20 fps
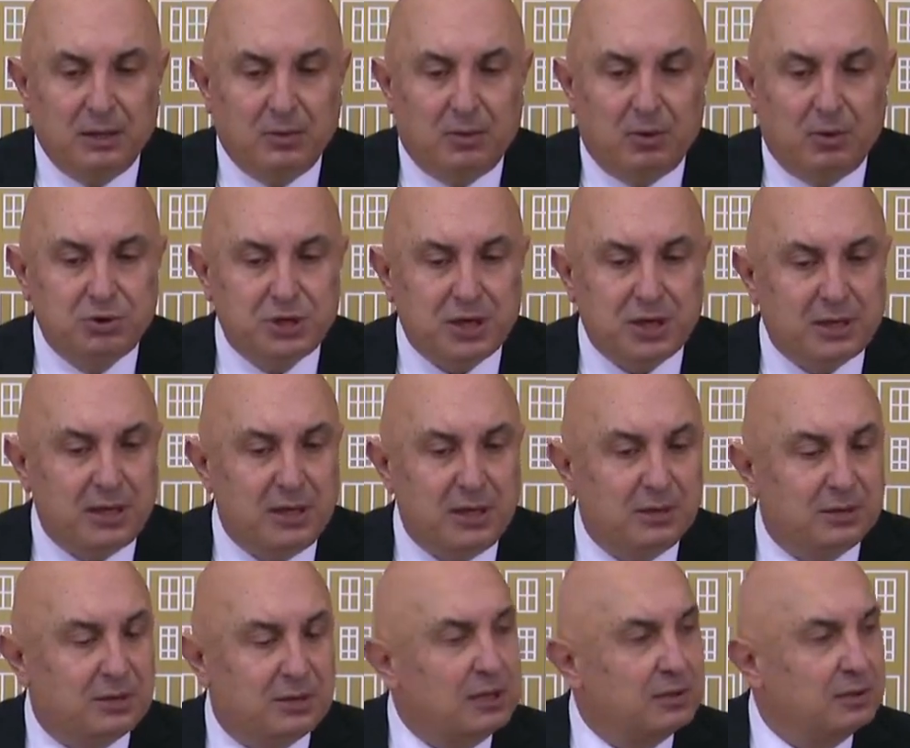Ocak
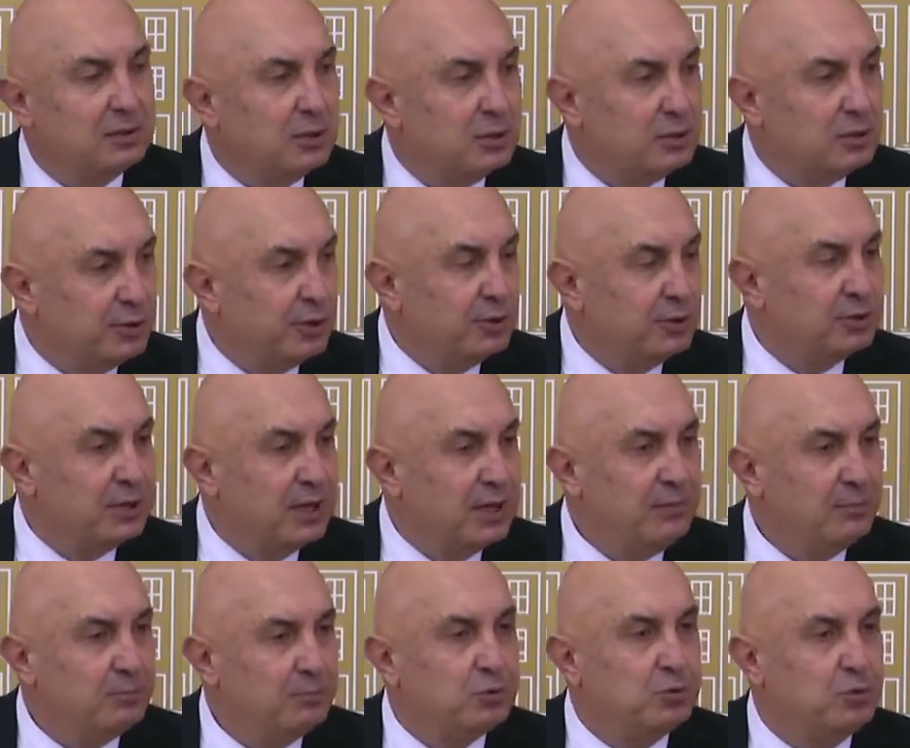ayından
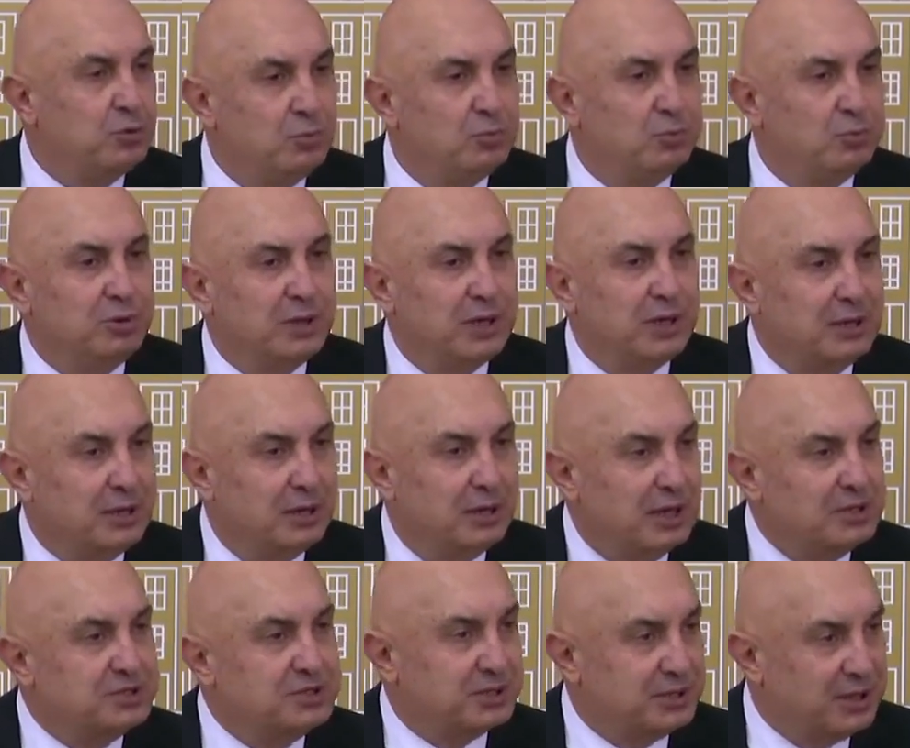sonra bütün bunları
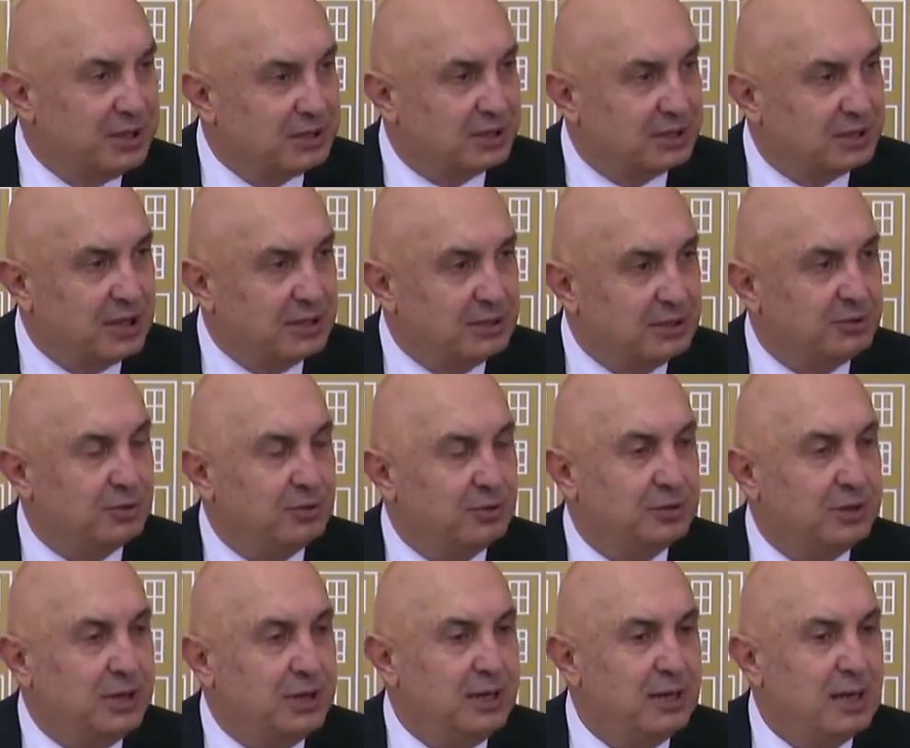açıkladıktan
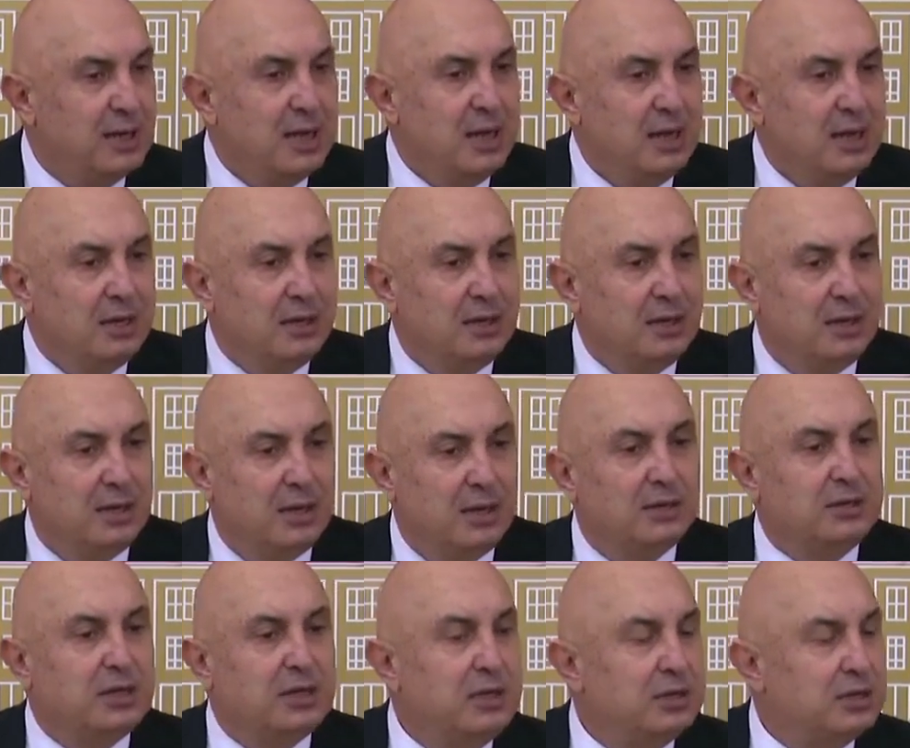sonra e,
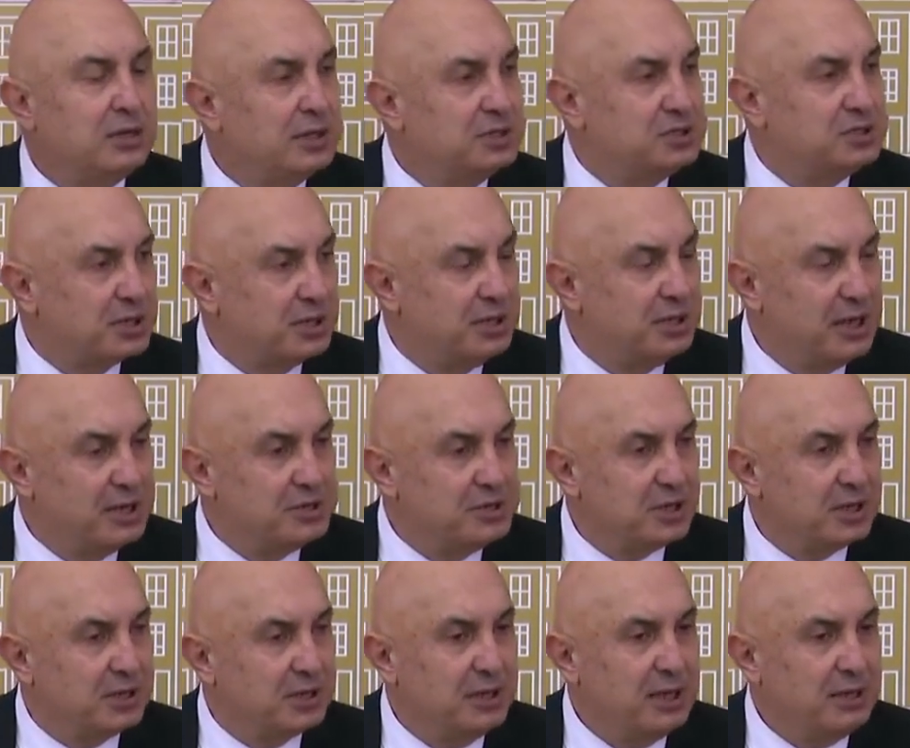adayı da
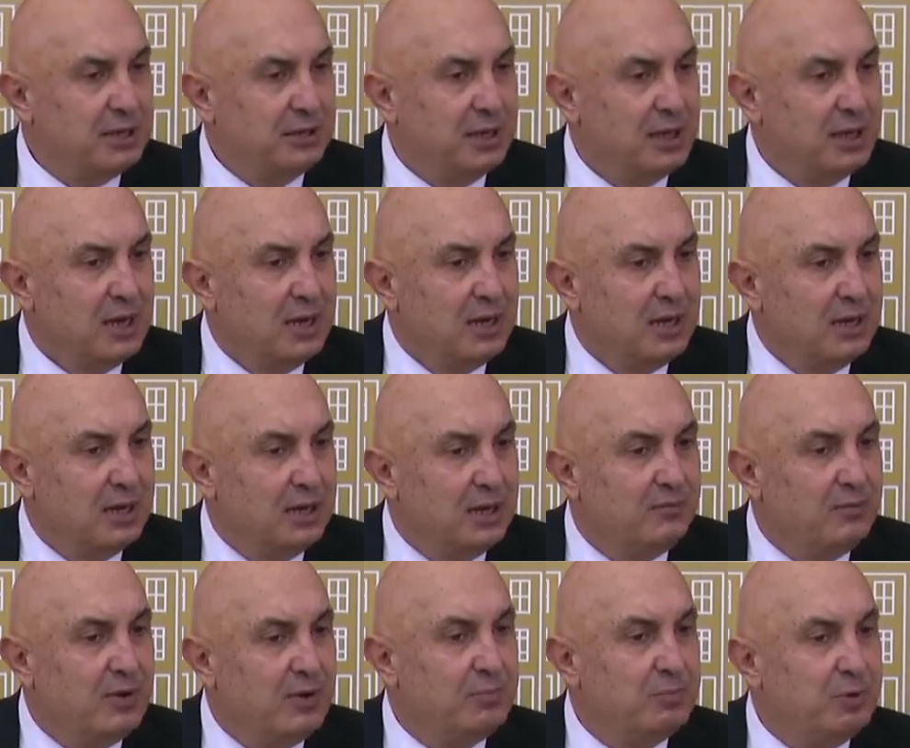açıklayacaklar e,
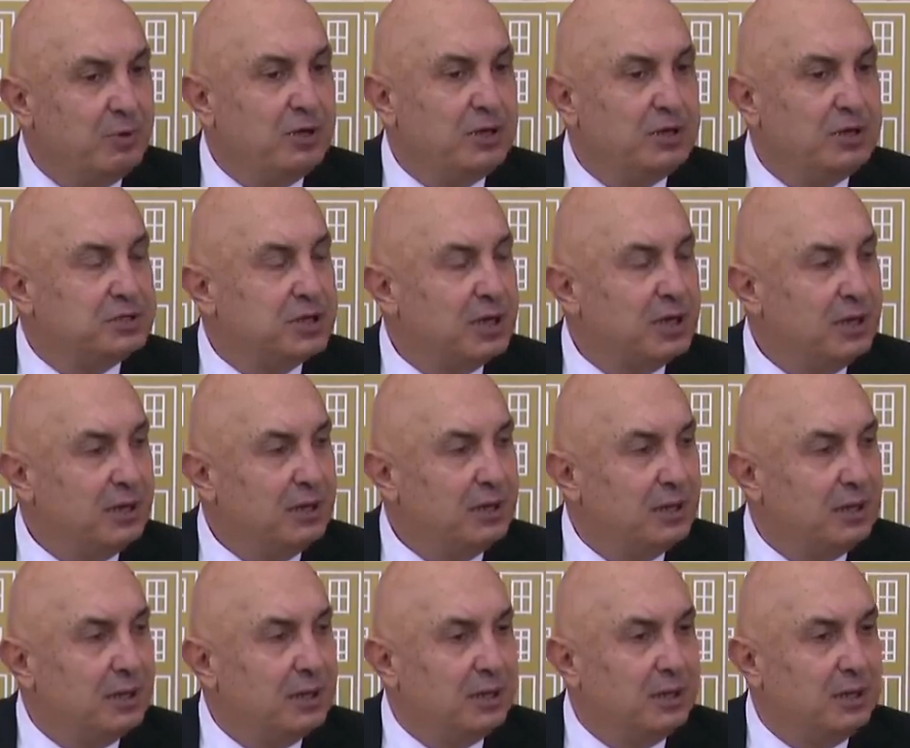ve böylece
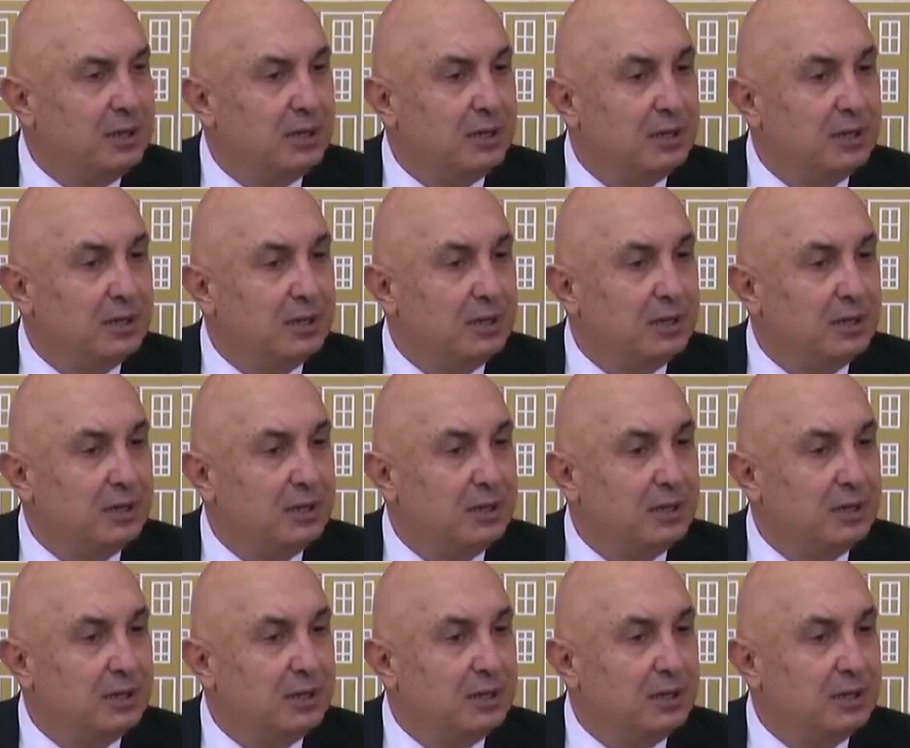e,